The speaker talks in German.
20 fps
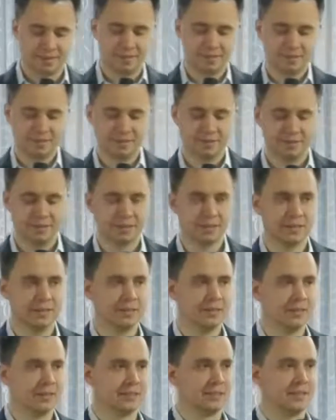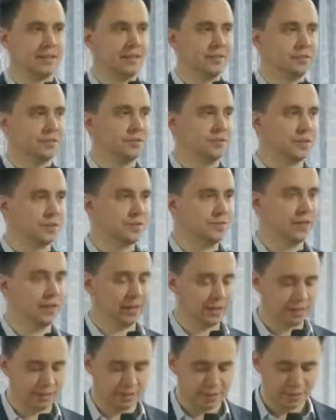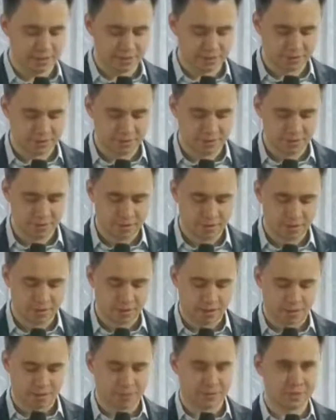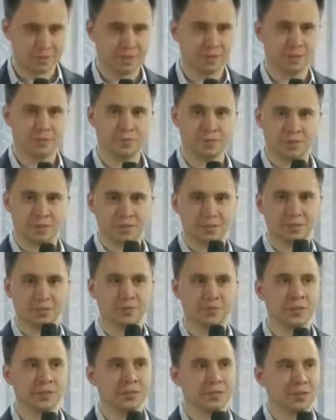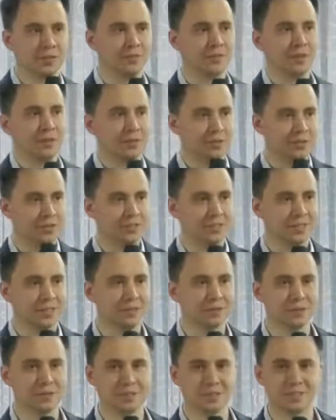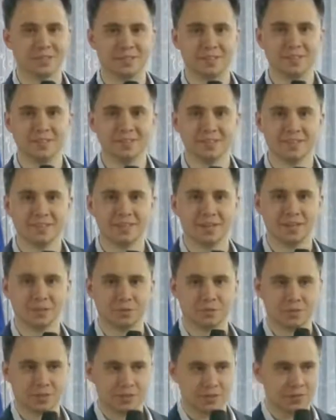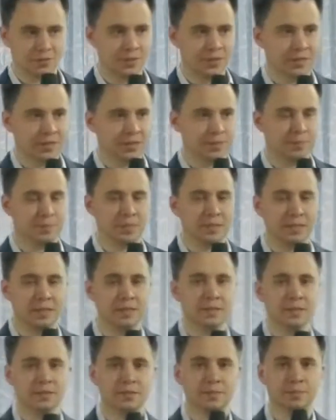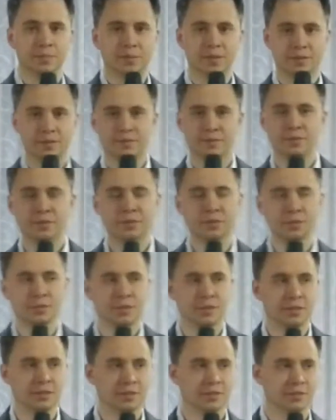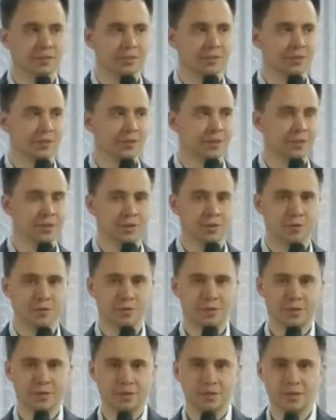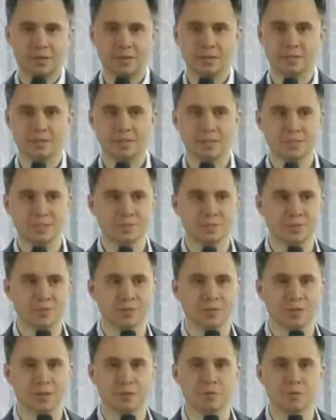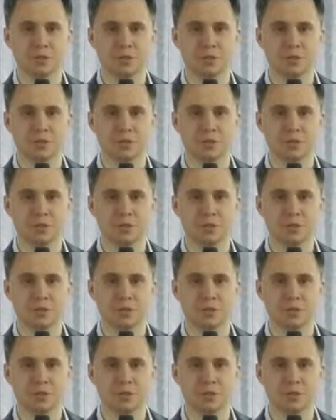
Ja, das Erste, was wir eigentlich lesen, abgesehen davon, dass es finster war und es dann noch das, also das wirklich beginnt mit der Finsternis, und dann erst lesen wir